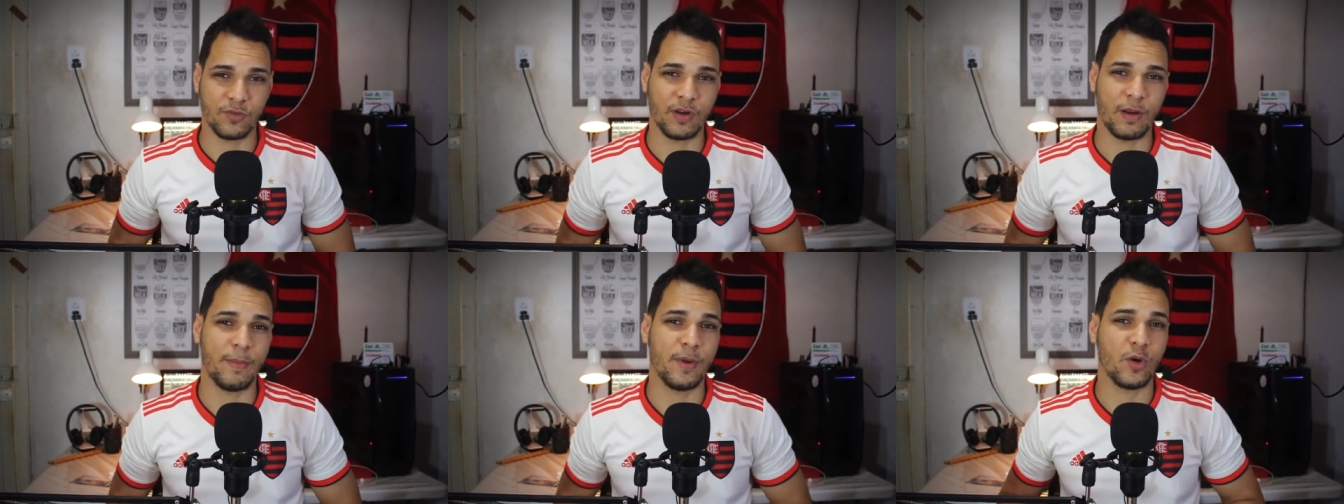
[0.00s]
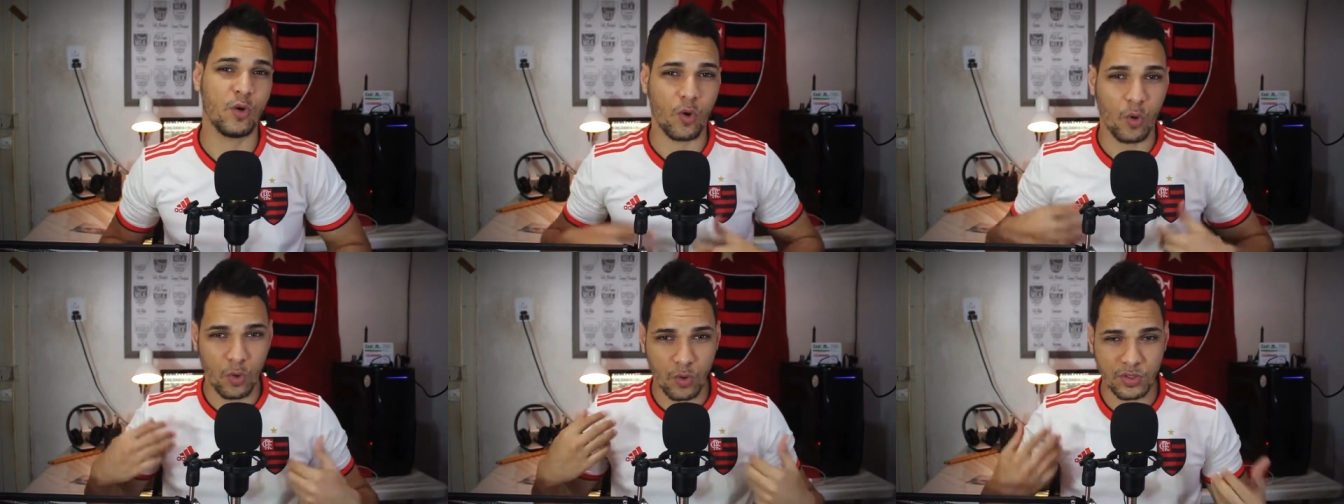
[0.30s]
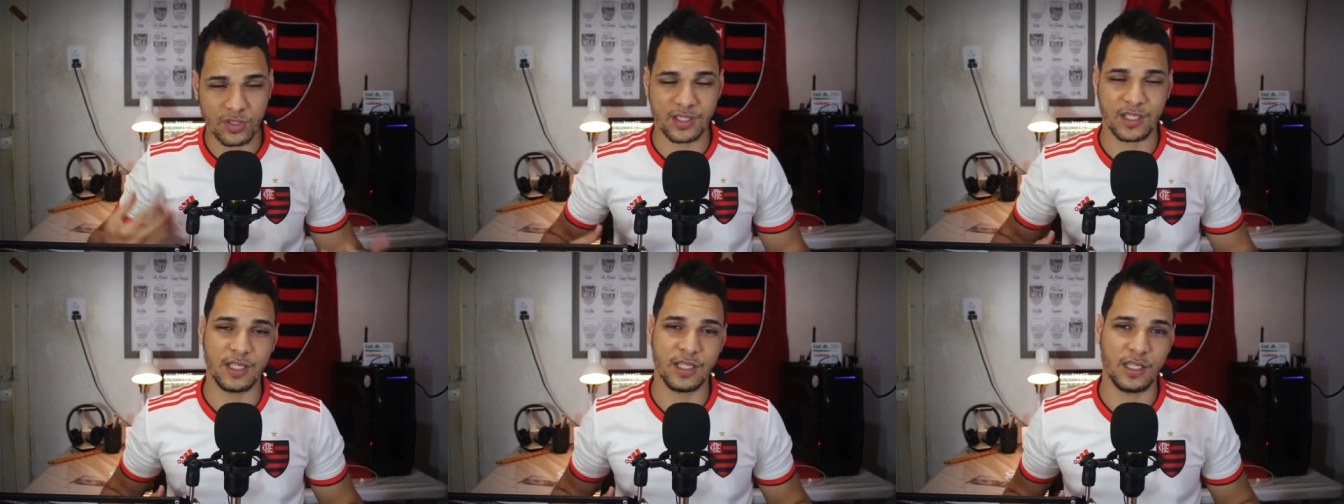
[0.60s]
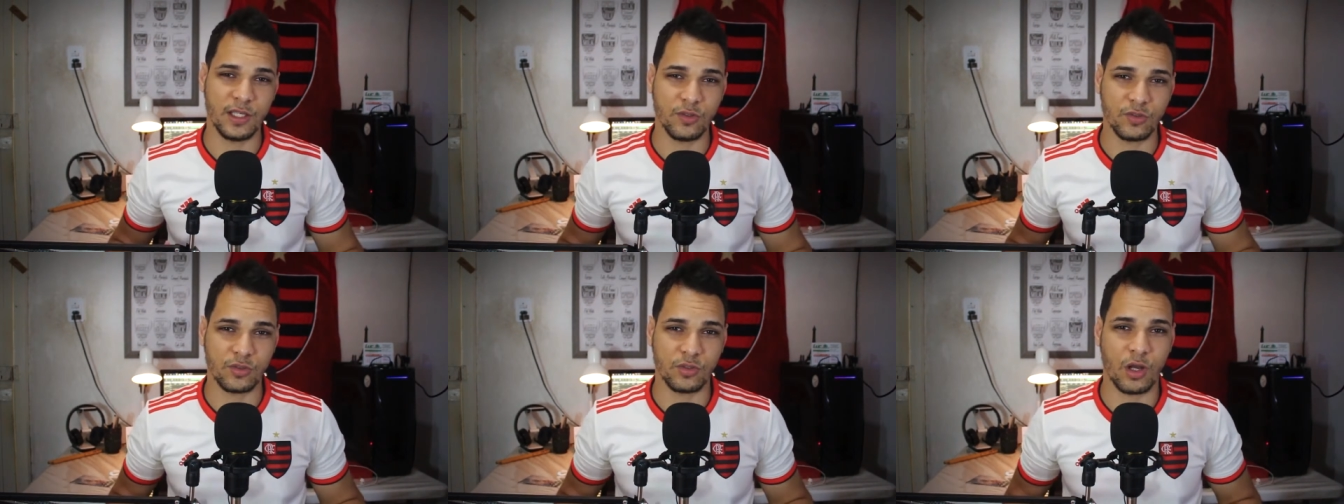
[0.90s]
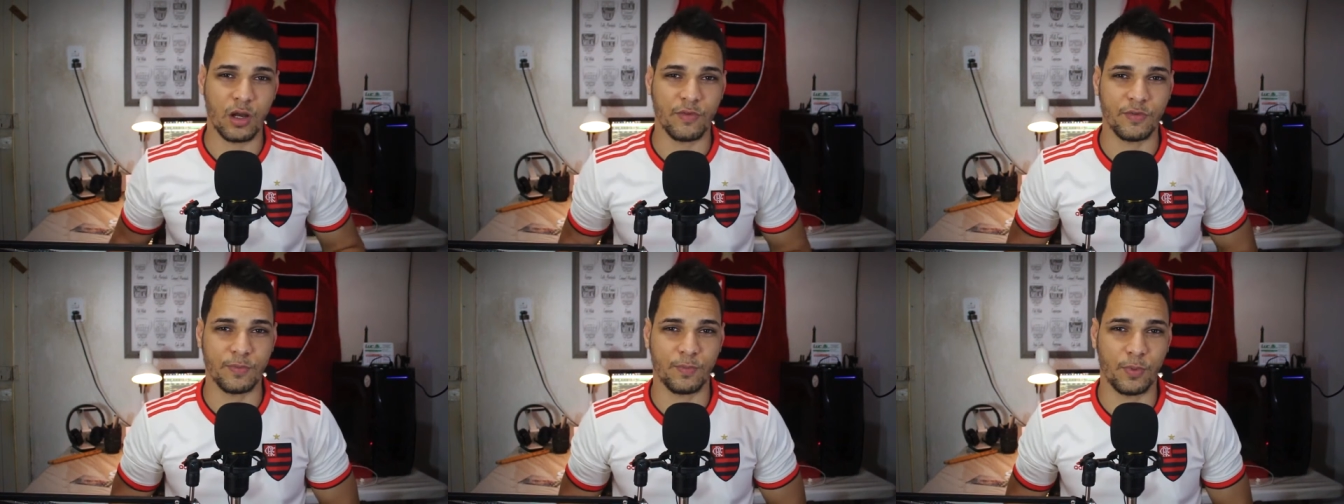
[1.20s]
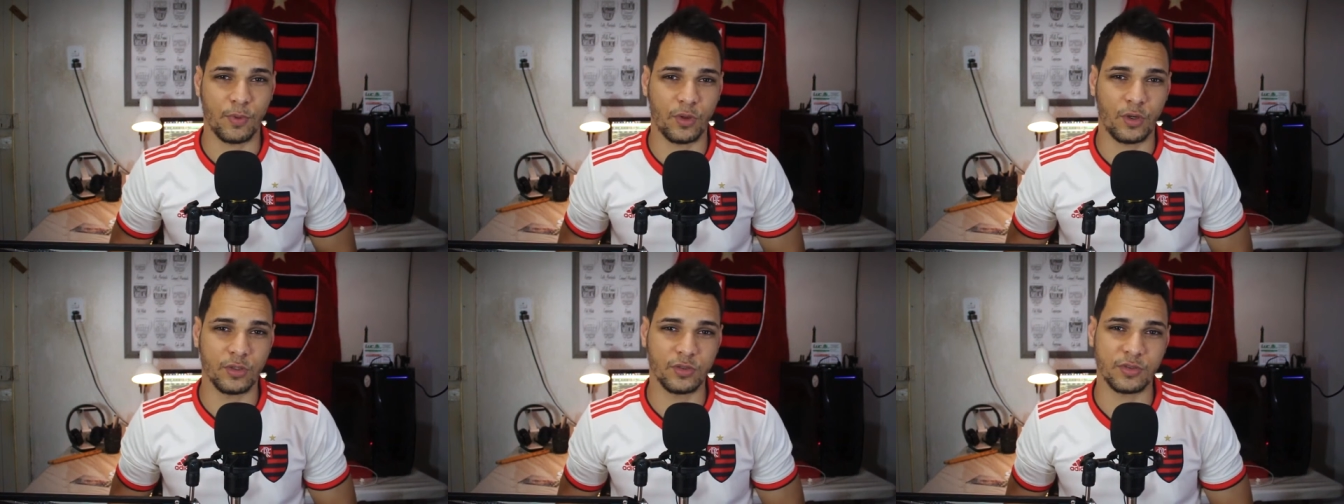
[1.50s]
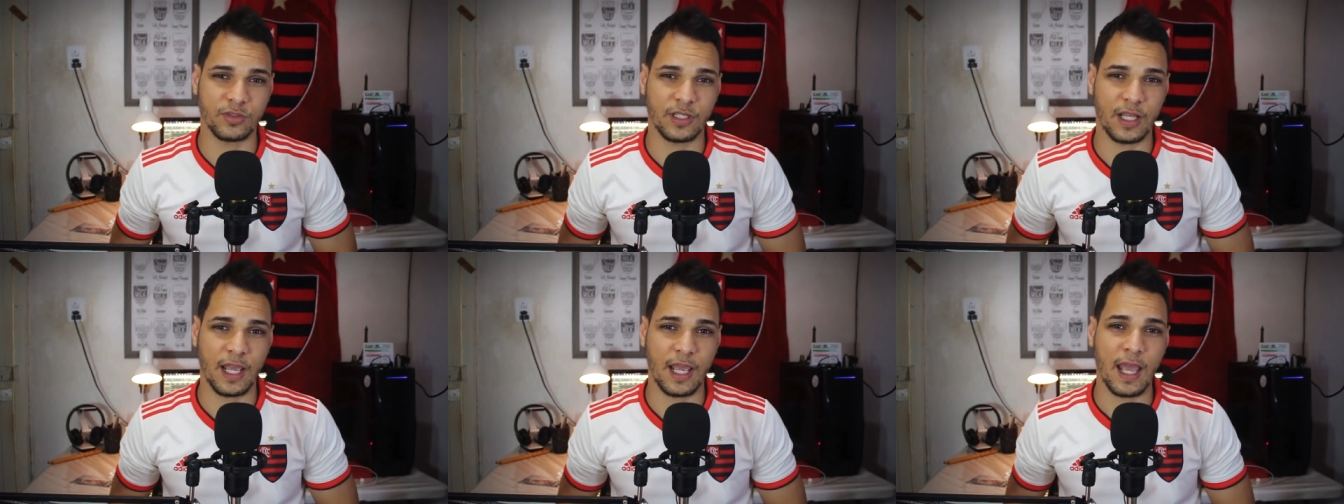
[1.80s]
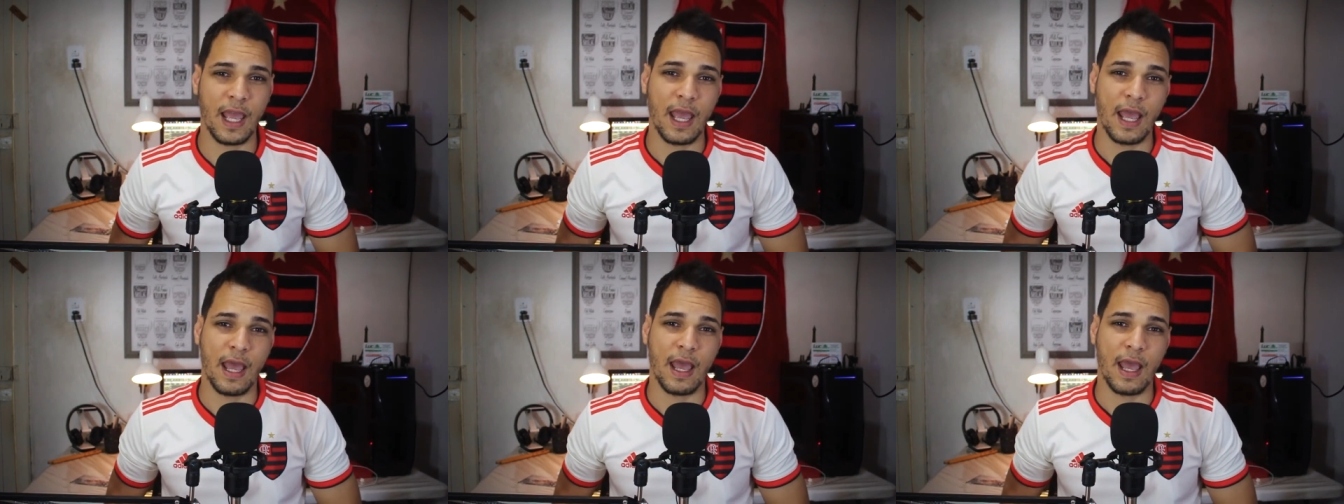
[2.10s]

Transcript: O Flamengo conseguiu os nove pontos, né?